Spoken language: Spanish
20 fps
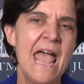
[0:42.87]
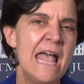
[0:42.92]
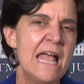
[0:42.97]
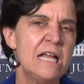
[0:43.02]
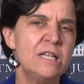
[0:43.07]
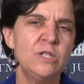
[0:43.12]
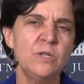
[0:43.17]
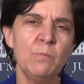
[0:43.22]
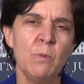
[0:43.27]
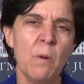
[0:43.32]

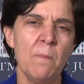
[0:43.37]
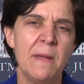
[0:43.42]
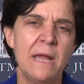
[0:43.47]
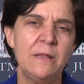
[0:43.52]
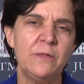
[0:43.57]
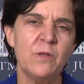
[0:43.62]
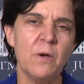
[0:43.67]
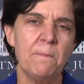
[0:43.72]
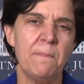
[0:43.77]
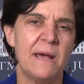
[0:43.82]
Es un
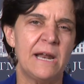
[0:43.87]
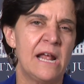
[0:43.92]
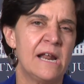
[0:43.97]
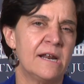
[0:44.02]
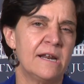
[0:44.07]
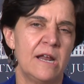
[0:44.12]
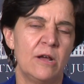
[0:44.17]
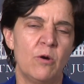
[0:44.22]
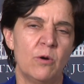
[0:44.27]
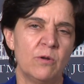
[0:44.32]
momento para
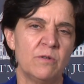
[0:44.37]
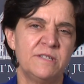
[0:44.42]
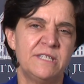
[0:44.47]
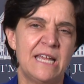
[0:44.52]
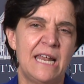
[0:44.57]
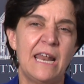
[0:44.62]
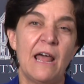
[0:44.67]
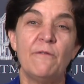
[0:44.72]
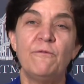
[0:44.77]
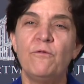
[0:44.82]

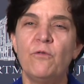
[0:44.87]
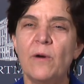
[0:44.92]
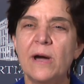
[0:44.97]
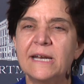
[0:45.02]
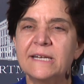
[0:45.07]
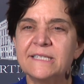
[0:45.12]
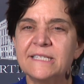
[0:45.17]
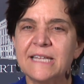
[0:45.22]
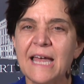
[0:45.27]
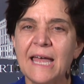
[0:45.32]
reconocer la
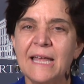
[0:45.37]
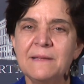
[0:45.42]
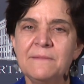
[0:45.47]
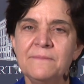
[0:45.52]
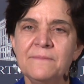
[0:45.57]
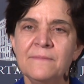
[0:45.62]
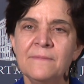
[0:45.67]
fuerza,